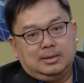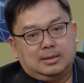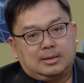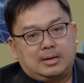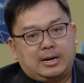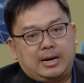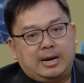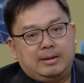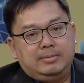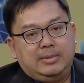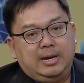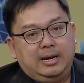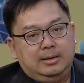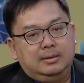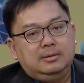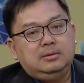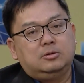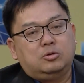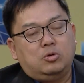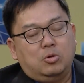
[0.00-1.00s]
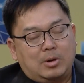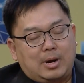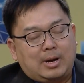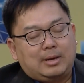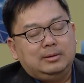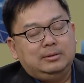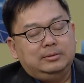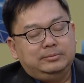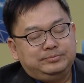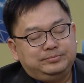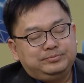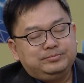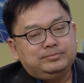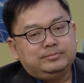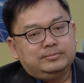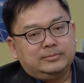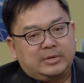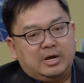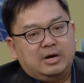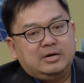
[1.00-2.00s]
các em nên cố gắng
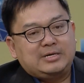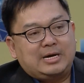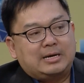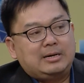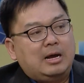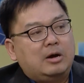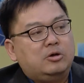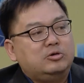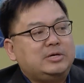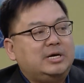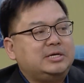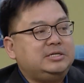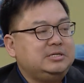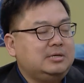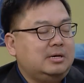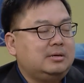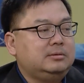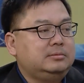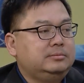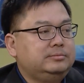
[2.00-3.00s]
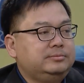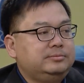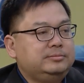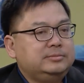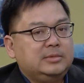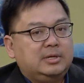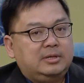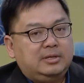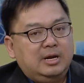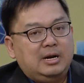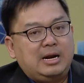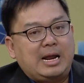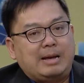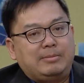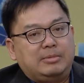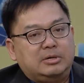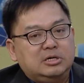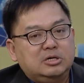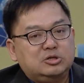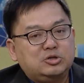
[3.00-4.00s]
thời gian đầu ra trường nên làm
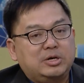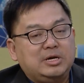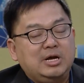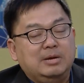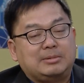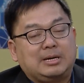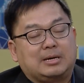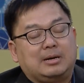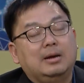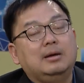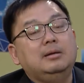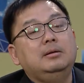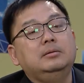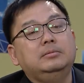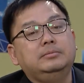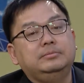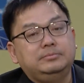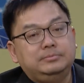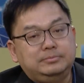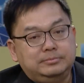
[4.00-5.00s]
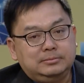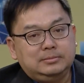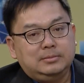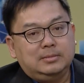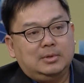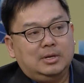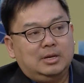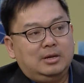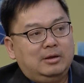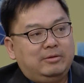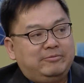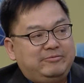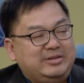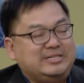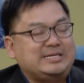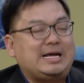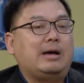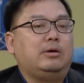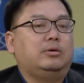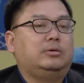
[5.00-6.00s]
ở những doanh nghiệp thật lớn vì
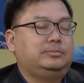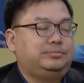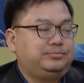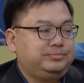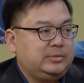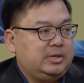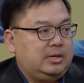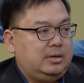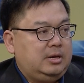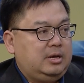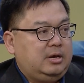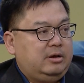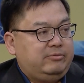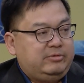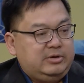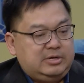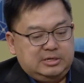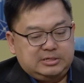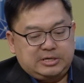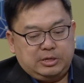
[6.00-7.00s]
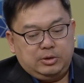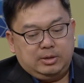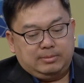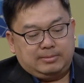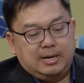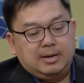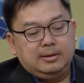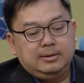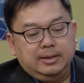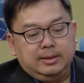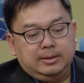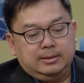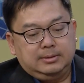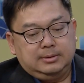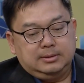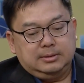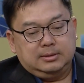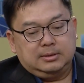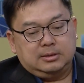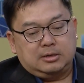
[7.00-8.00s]
sao vì những doanh nghiệp lớn ấy,
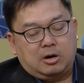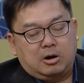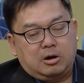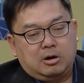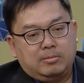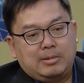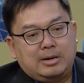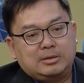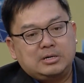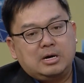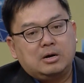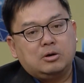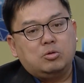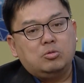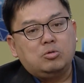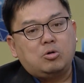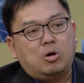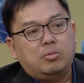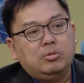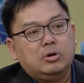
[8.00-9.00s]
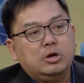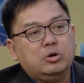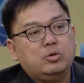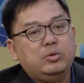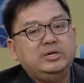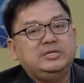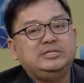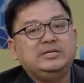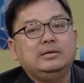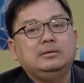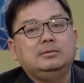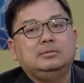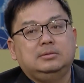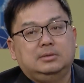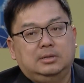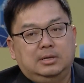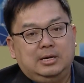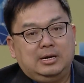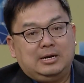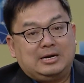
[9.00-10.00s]
họ bao giờ cũng có một cái quy trình
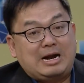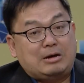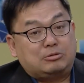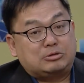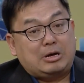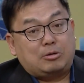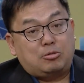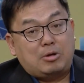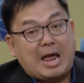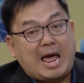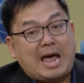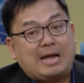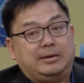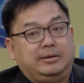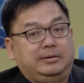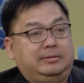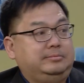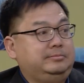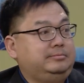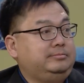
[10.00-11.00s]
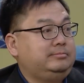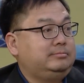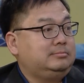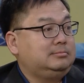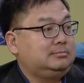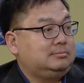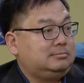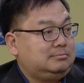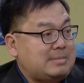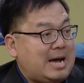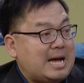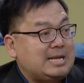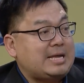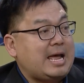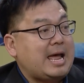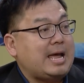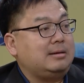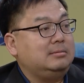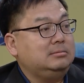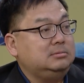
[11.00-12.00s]
đào tạo lại 3 tháng